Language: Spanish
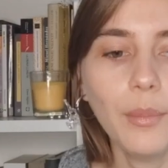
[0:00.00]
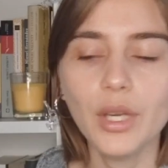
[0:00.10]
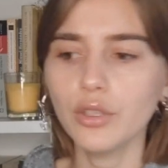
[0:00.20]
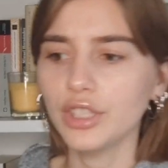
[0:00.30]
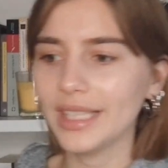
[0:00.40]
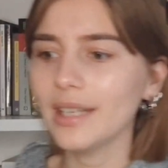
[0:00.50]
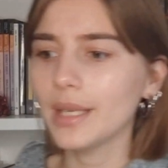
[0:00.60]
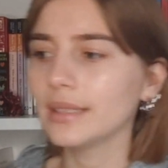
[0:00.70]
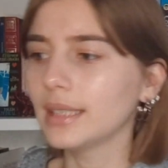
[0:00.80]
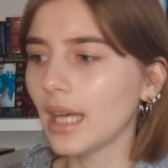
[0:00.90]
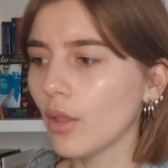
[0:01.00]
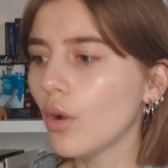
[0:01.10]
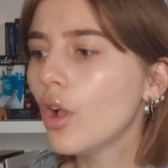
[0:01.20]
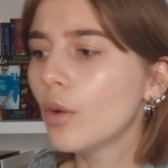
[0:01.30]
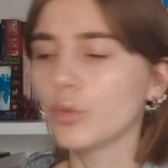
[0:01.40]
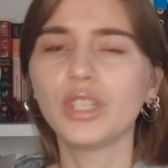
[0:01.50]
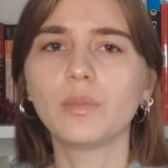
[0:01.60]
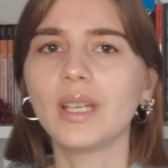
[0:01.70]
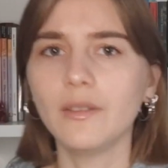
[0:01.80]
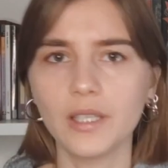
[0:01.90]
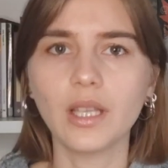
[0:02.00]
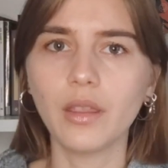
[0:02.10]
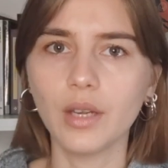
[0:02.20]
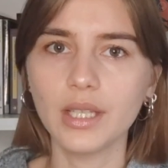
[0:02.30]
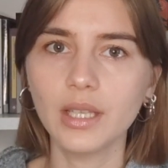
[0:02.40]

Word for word: pero ya se habían dado muchas manifestaciones